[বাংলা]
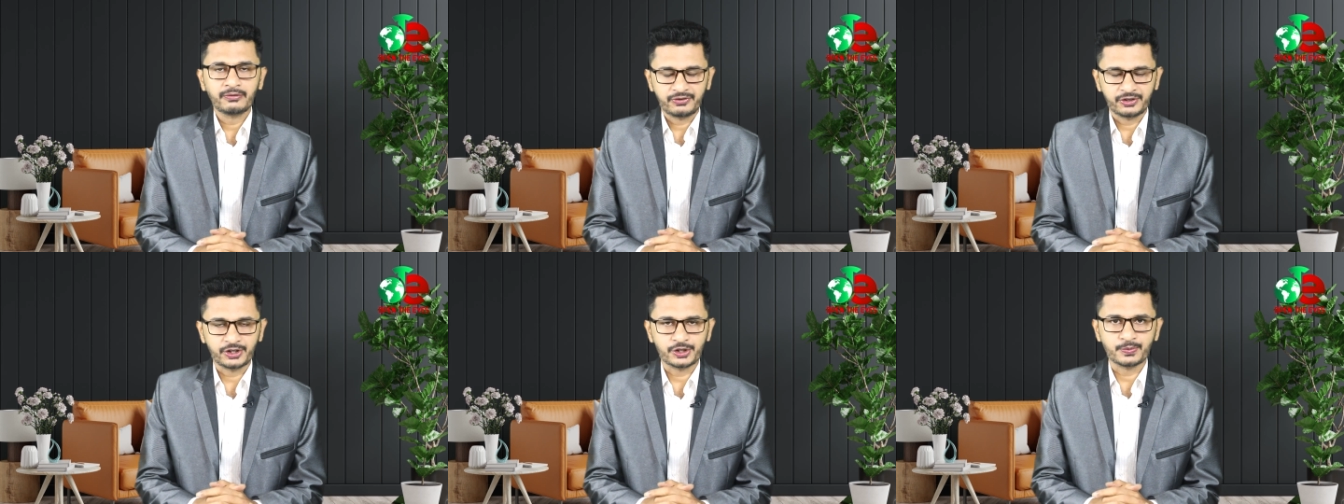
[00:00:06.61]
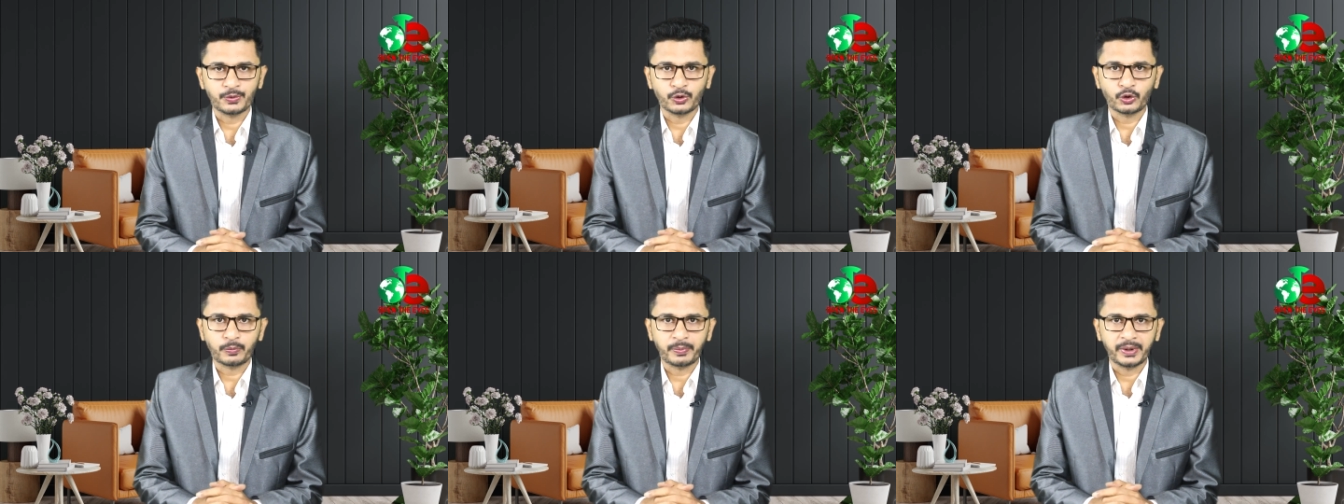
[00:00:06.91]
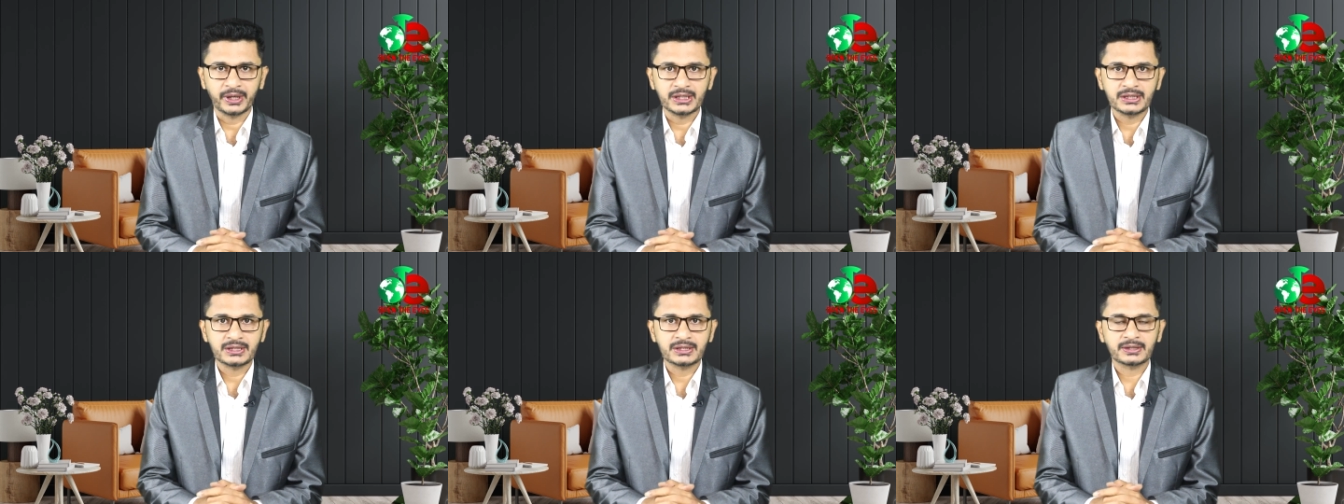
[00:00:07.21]
ফেসবুক
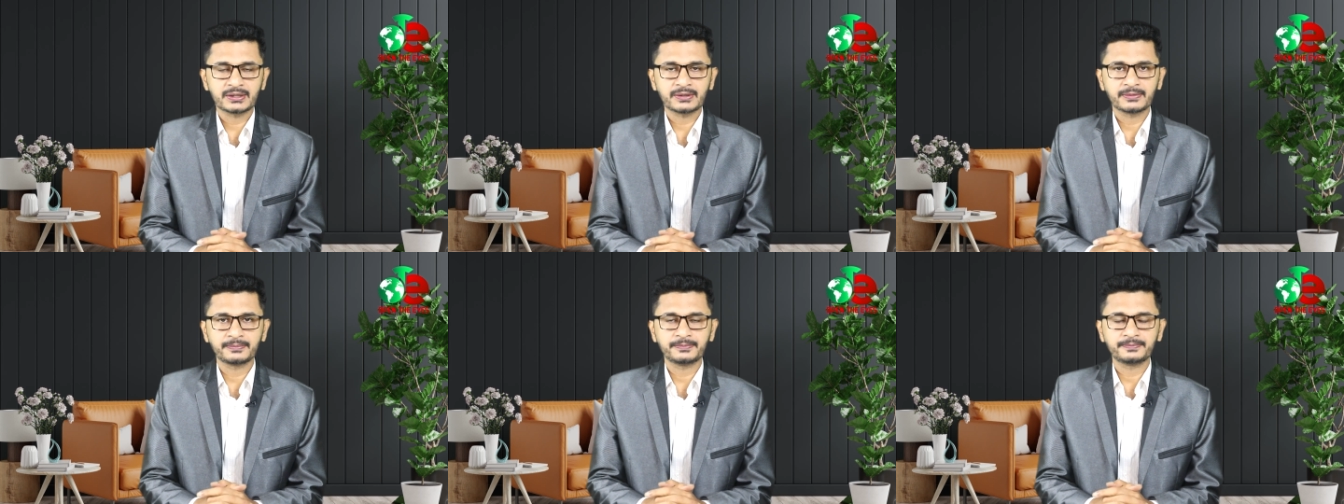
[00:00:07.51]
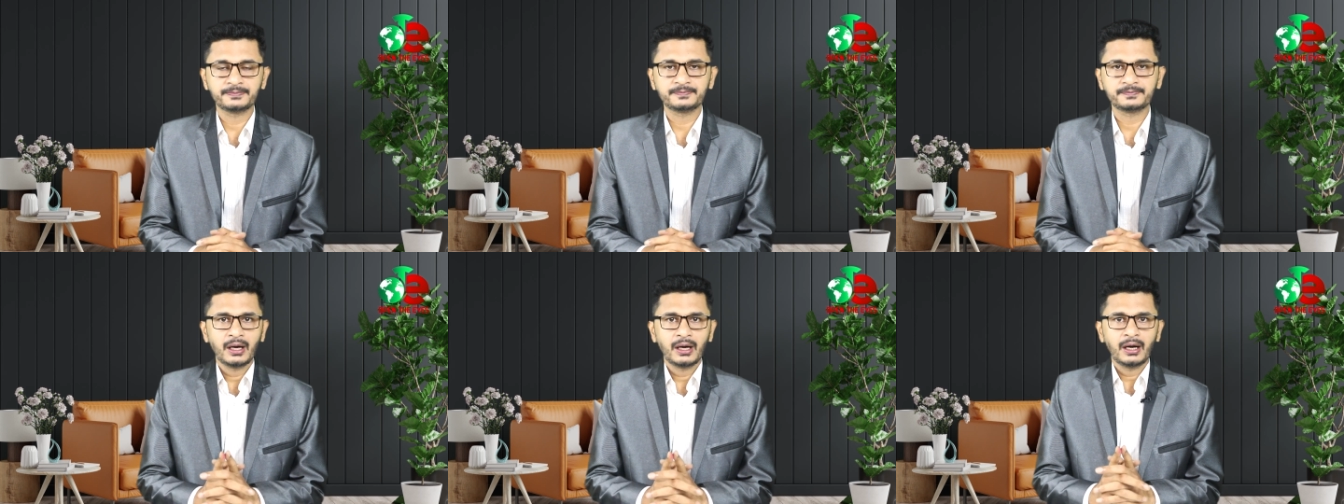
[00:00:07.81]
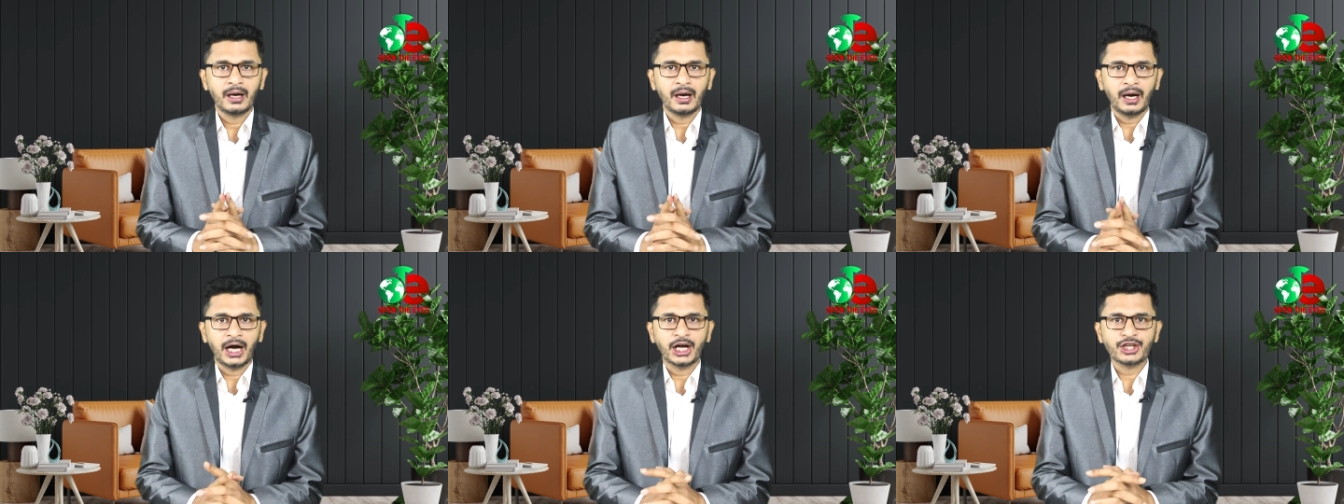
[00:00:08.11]
পেজ
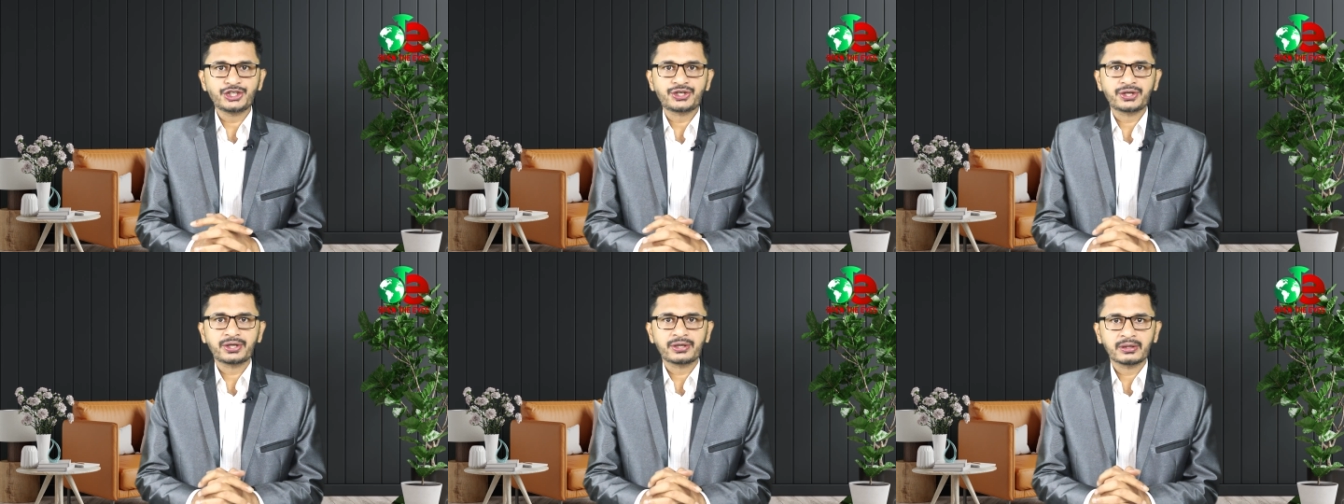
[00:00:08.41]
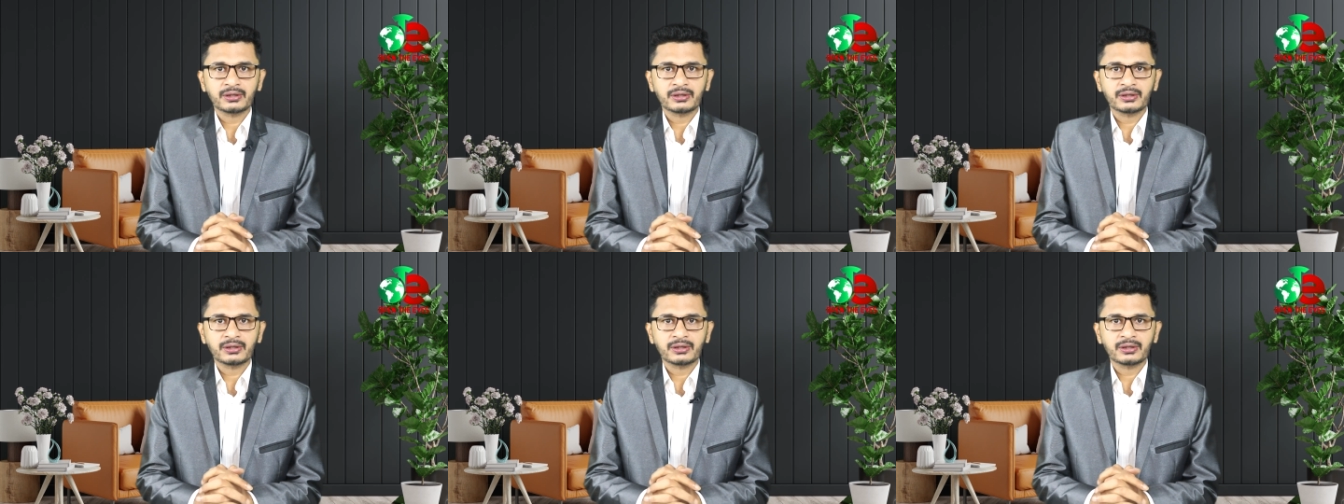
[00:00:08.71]
আজ